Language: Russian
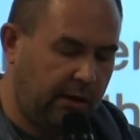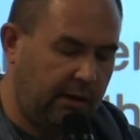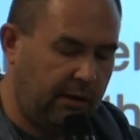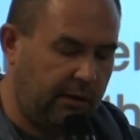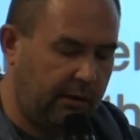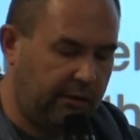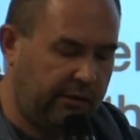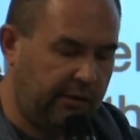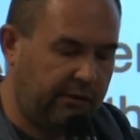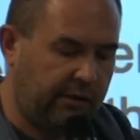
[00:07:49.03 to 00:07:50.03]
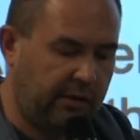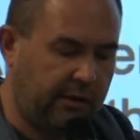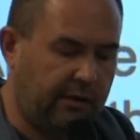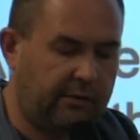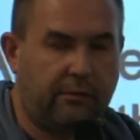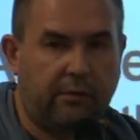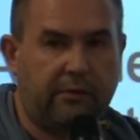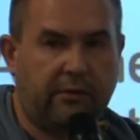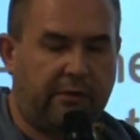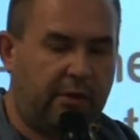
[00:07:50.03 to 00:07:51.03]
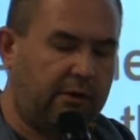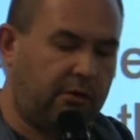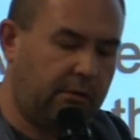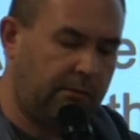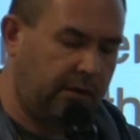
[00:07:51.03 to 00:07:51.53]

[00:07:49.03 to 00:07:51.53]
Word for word: И здесь оказываются значимыми